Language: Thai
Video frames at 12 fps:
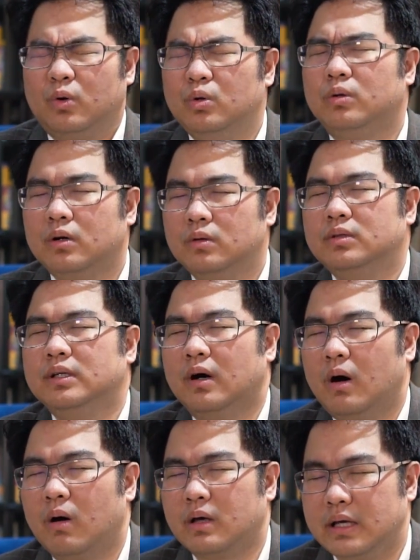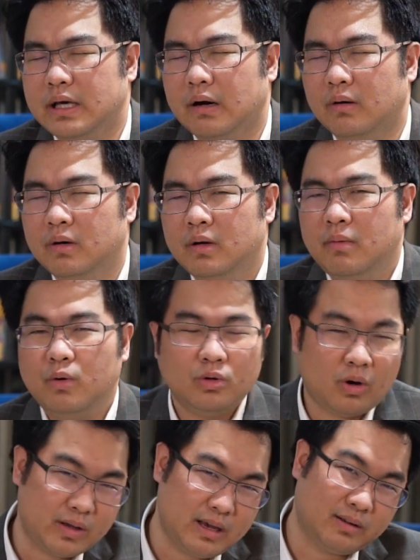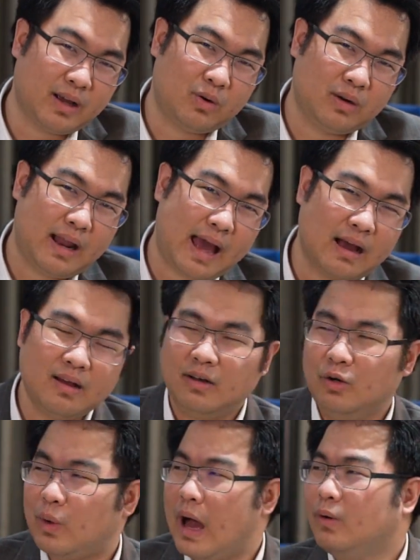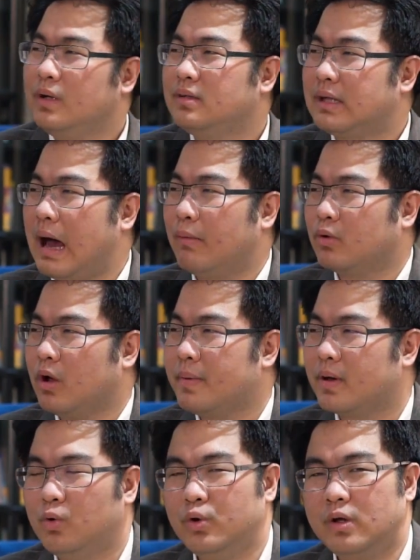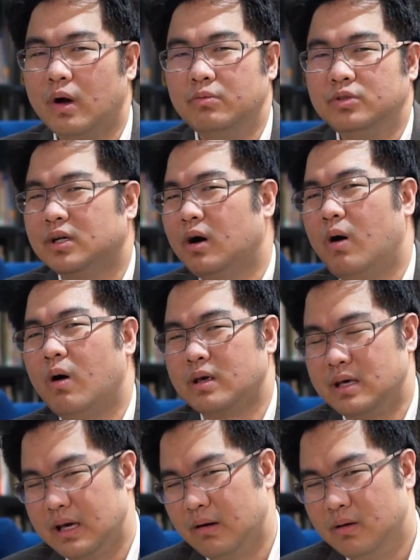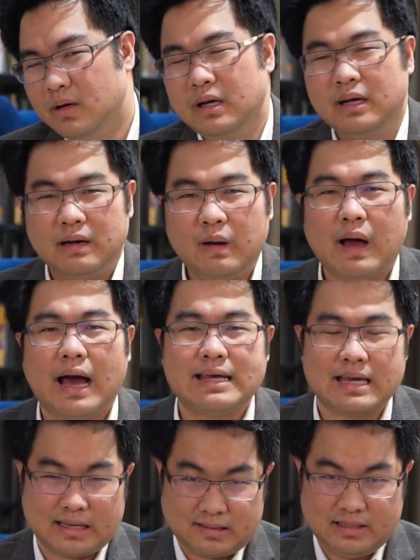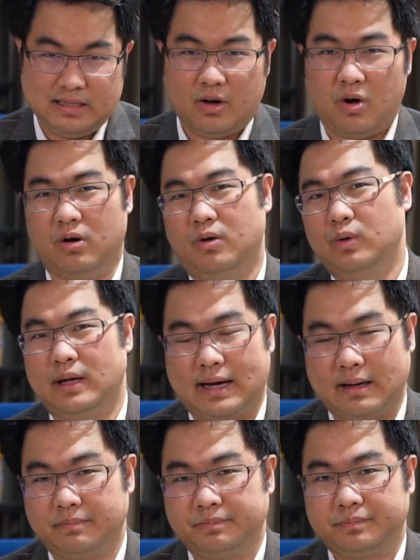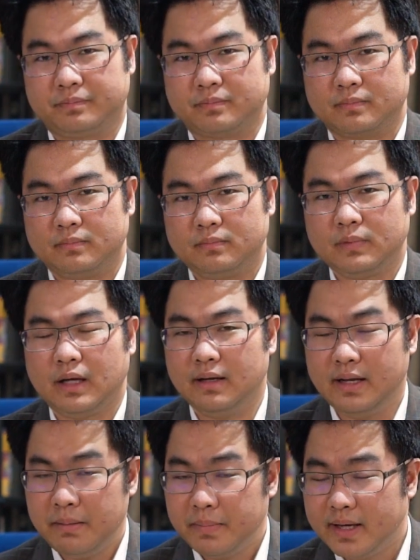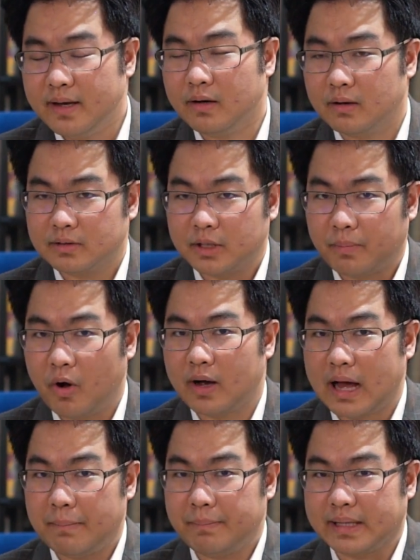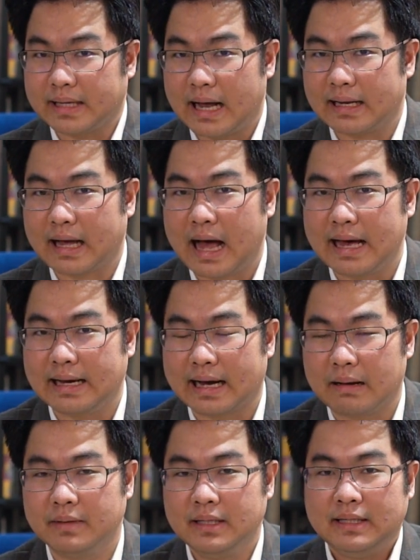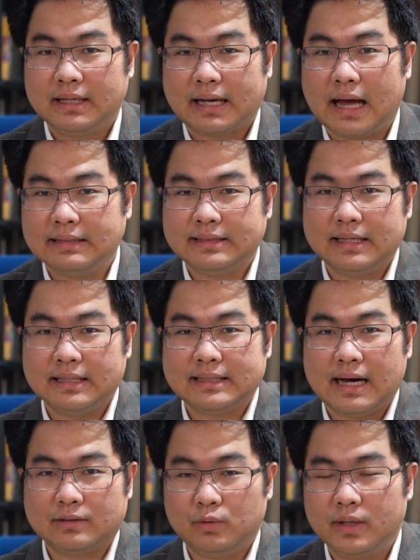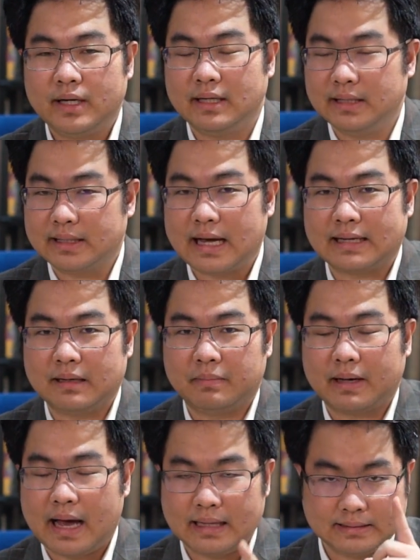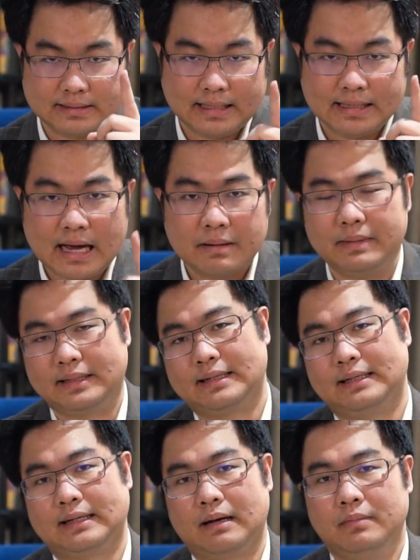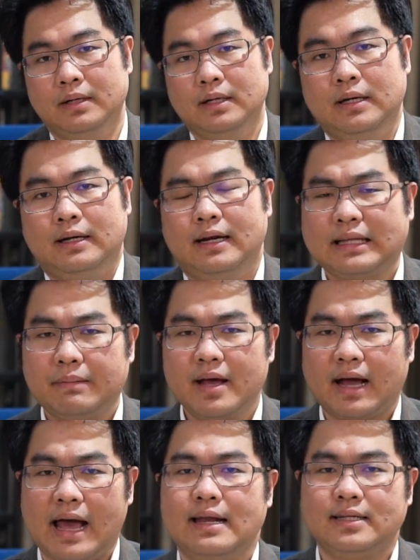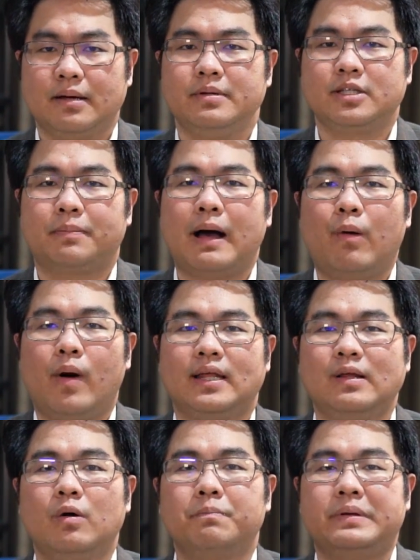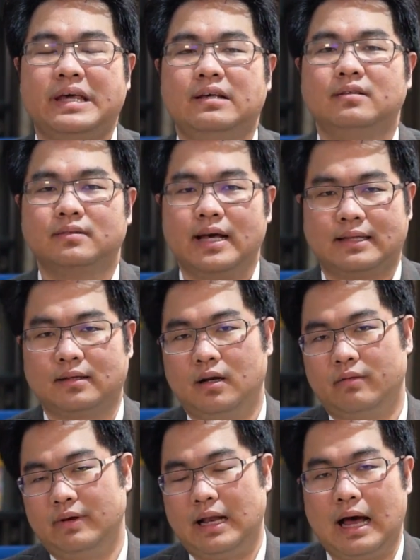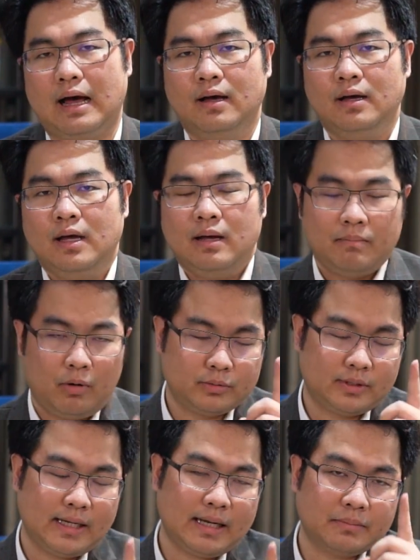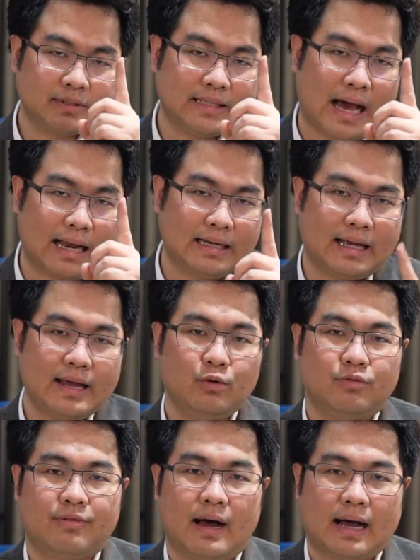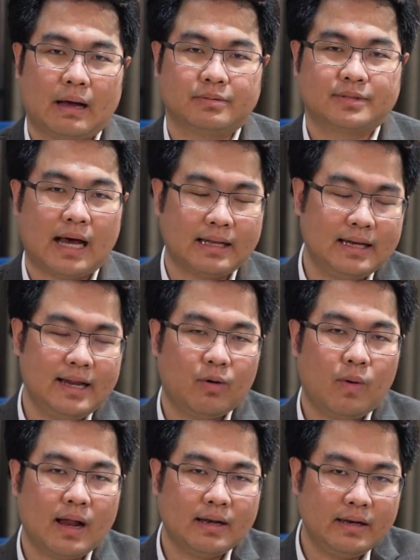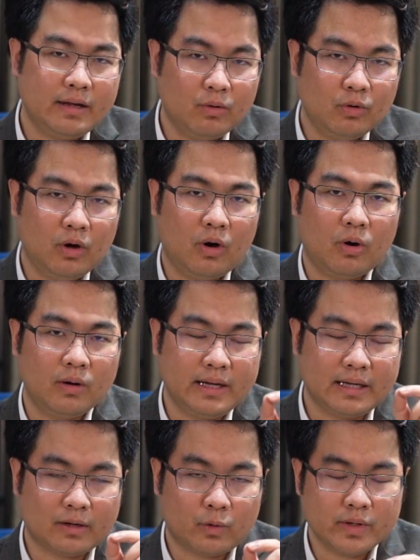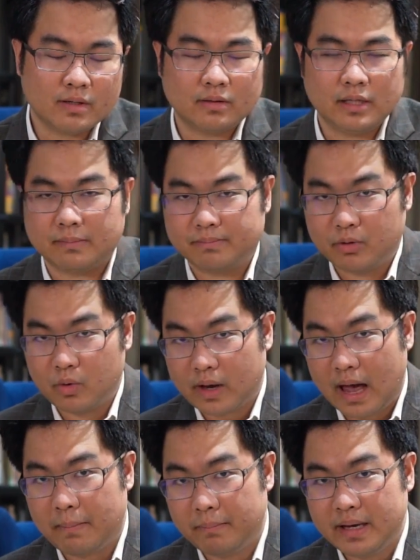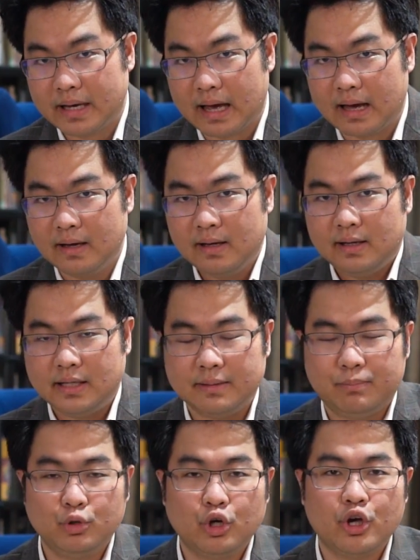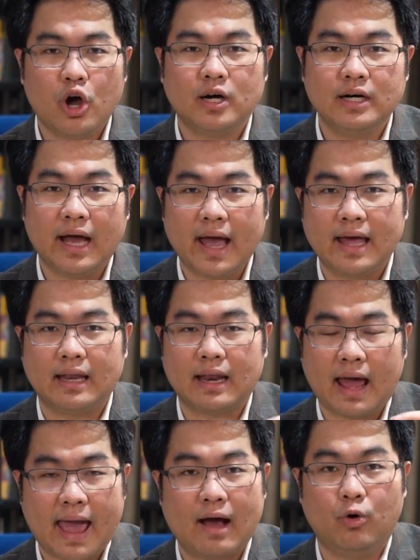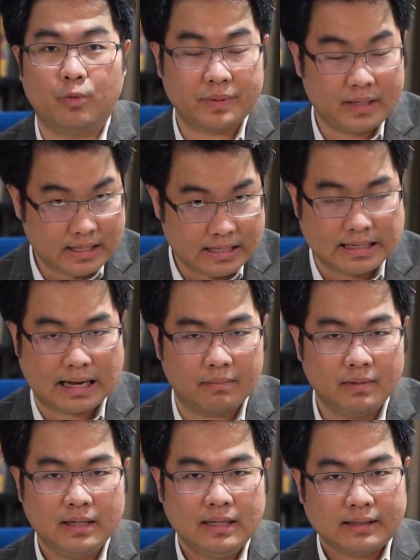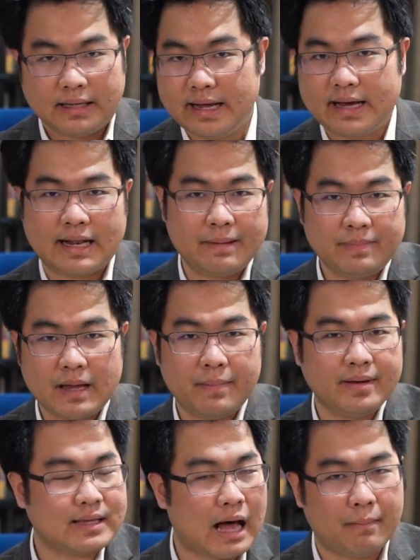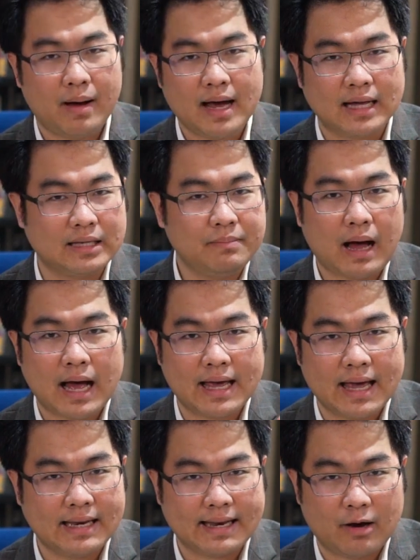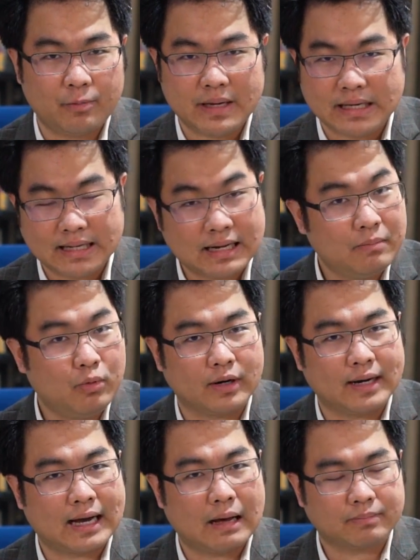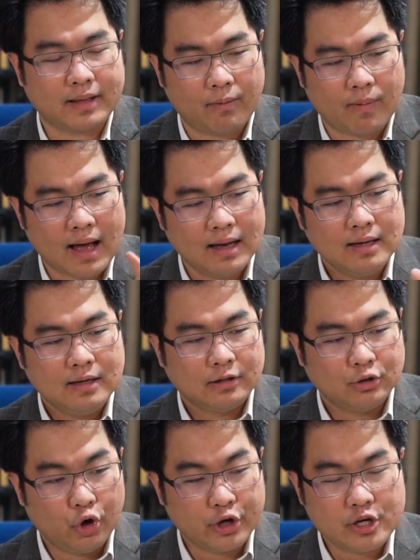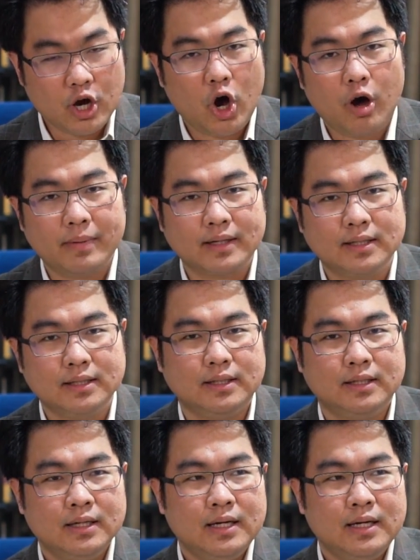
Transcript: คุณก็รู้สึกห่อเหี่ยว เพราะคุณห่อเหี่ยวตั้งแต่คนแรก ลูกค้าคนที่3คุณก็ไปคุยด้วยความรู้สึกห่อเหี่ยว แล้วใครอยากจะซื้อของคุณล่ะครับนี่ไม่ใช่เฉพาะการปิดการขายนะครับ การเจรจาธุรกิจหรือการทำงานใช้ได้เหมือนกันครับแล้วทำยังไงถึงจะมีสภาวะที่ว่าพิกสเตทตลอดเวลา ผมจะแนะนำศาสตร์หนึ่งให้คุณฟังครับ ศาสตร์นี้เรียกว่า Neuro Linguistic Programming ฮะหรือผู้ย่อๆคือ NLP ครับแต่ในคลิปนี้ไม่สามารถอธิบาย NLP ได้ทั้งหมดนะครับ แต่ว่าโดยย่อมันคือ